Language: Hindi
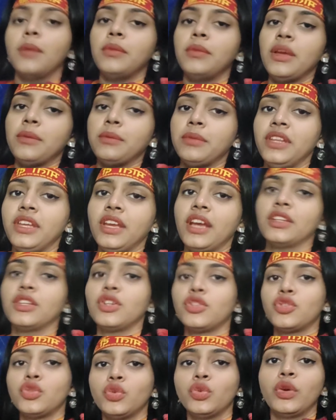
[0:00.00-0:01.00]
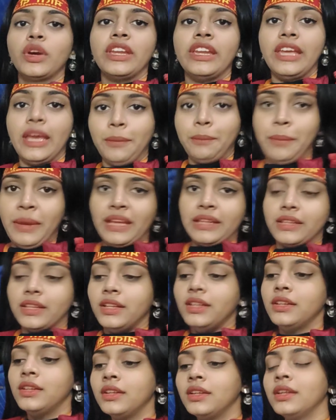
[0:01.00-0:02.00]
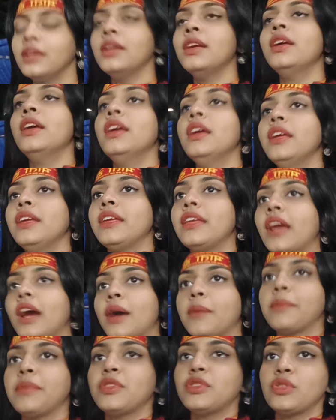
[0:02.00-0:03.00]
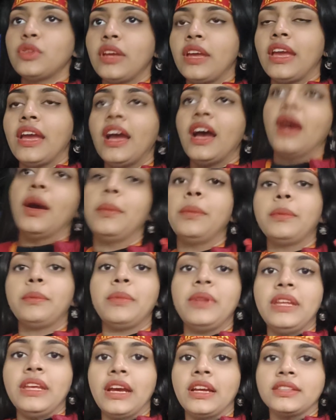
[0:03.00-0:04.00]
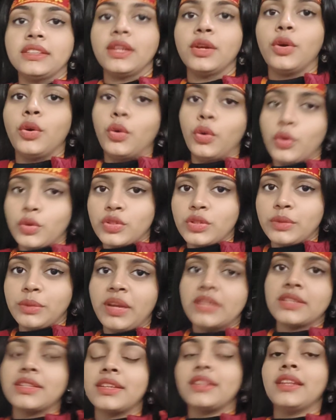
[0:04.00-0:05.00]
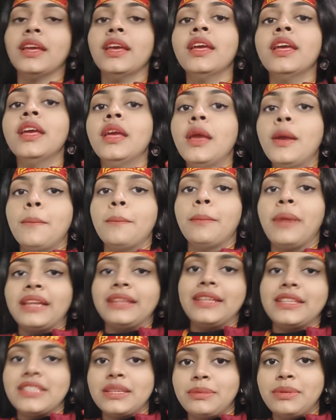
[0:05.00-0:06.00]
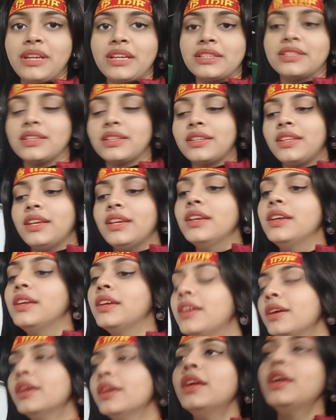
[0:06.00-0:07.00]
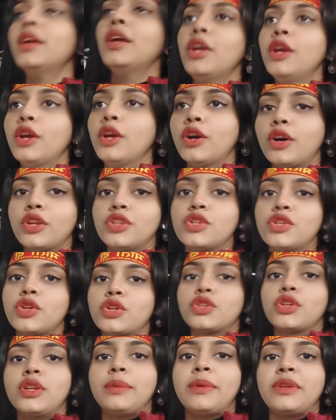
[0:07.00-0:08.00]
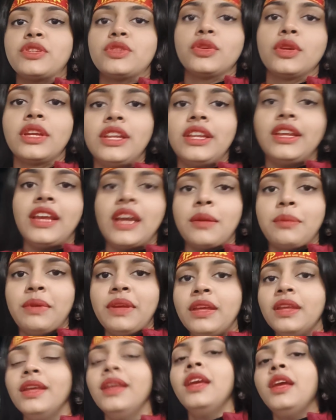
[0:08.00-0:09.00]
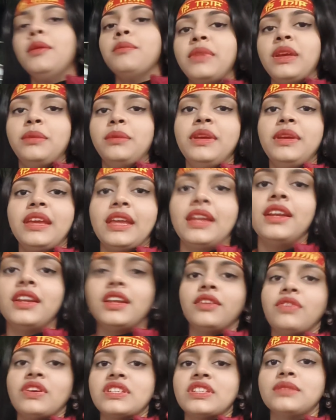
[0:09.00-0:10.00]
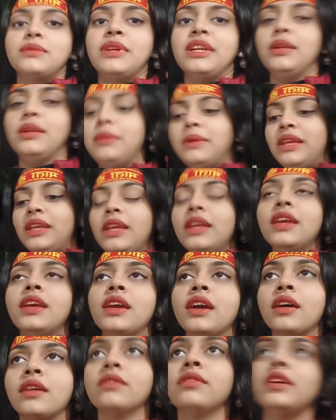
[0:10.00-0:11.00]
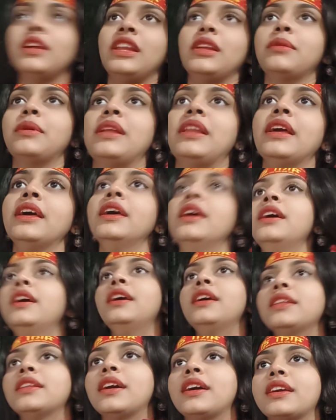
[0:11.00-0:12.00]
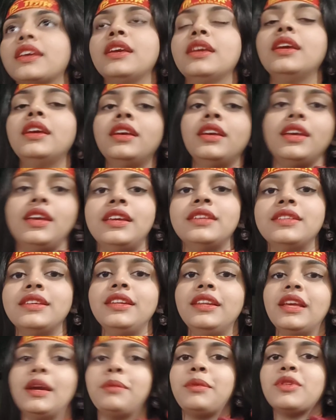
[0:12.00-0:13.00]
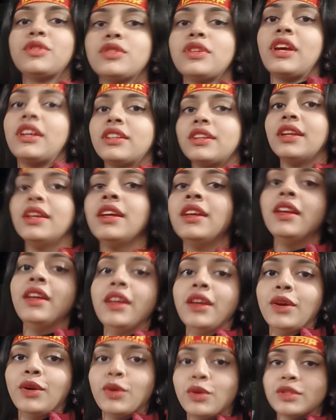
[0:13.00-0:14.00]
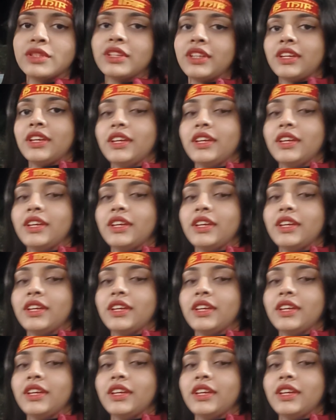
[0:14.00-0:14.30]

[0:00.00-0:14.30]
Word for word: हमने अपनी यात्रा शुरू करी है पैदल यहाँ पे जो है आप अपनी यात्रा घोड़ों से भी कर सकते हैं पालकी से भी कर सकते हैं और छोटे छोटे बच्चों के लिए यहाँ पे बेबी केयर की फैसिलिटी भी अवेलेबल है ताकि इजीली आपकी जो यात्रा हो